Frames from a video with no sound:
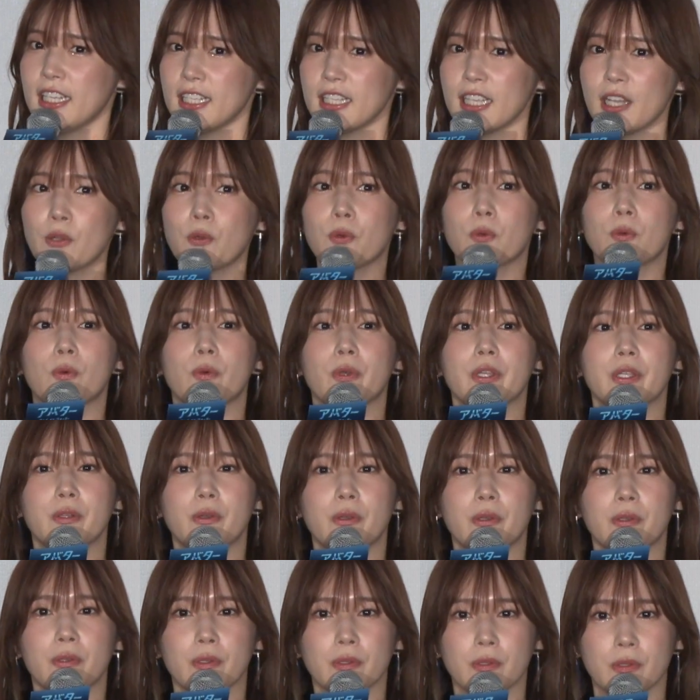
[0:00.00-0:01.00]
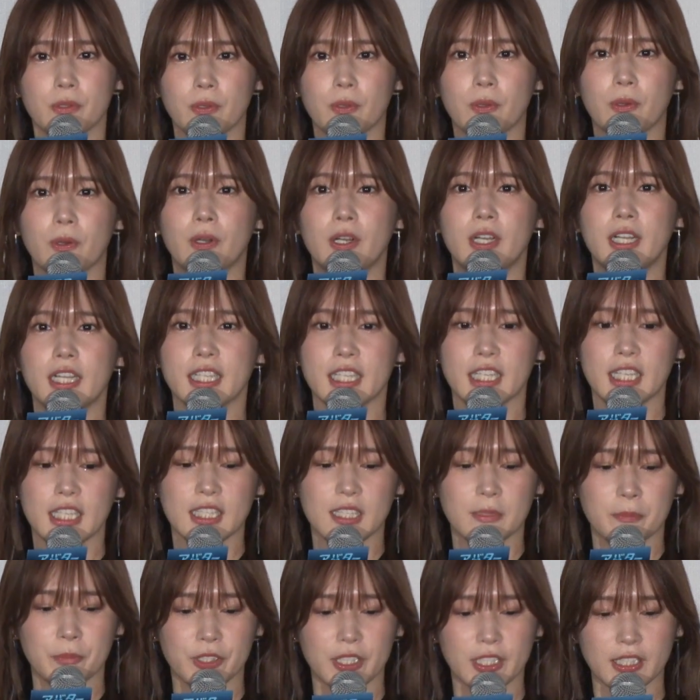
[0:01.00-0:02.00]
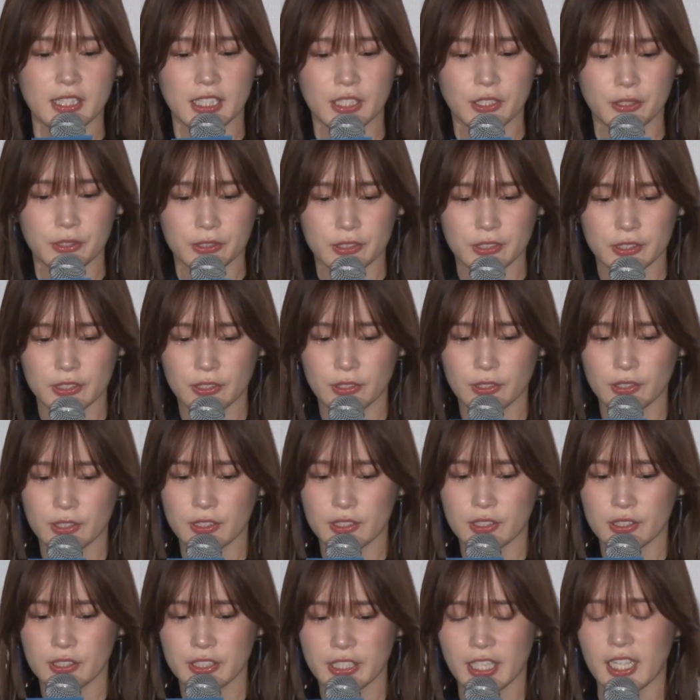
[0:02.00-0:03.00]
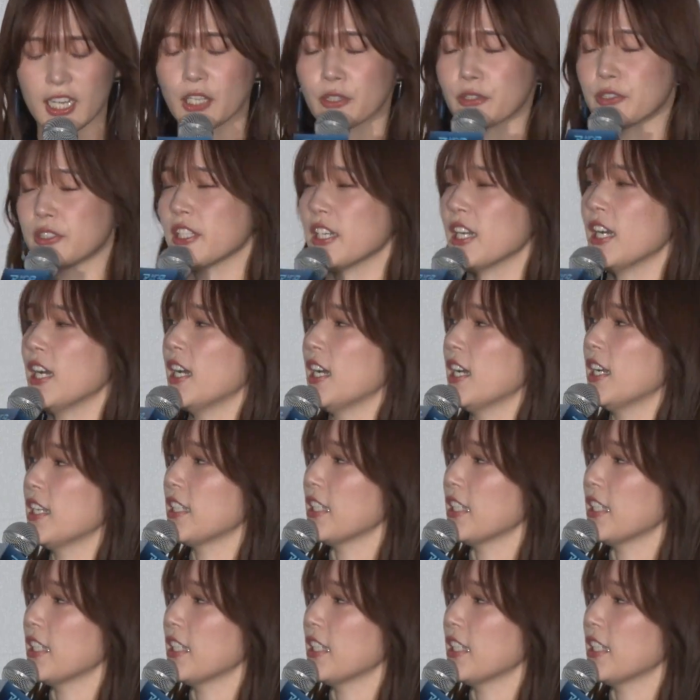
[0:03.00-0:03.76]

結構こういろいろとキーにもなってくるキャラクター、